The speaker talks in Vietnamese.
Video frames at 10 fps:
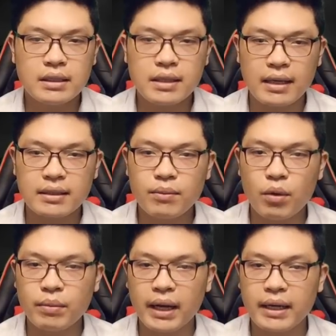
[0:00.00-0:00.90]
Sáng sớm
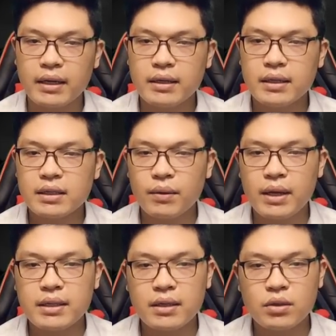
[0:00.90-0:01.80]
hôm nay, sau
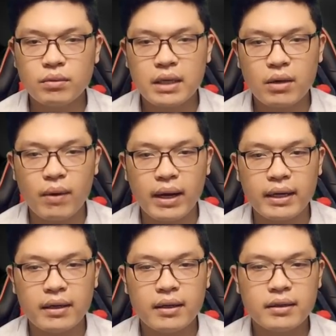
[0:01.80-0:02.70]
khi dân chúng ra
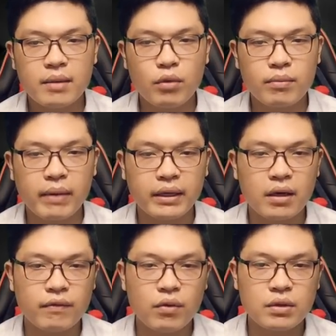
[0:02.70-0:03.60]
ngoài, thêm một mảnh
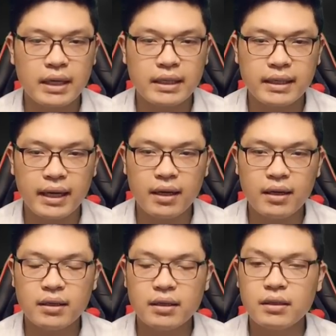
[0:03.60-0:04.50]
đường phố sạch sẽ,
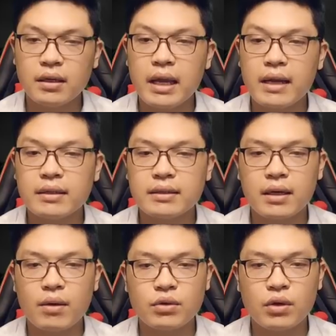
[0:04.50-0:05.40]
đương nhiên
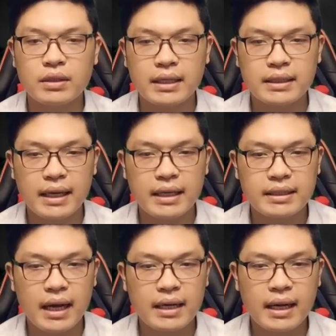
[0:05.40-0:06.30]
sẽ không cho rằng xảy
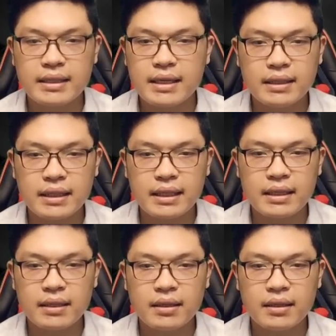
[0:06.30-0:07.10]
ra đại chiến gì.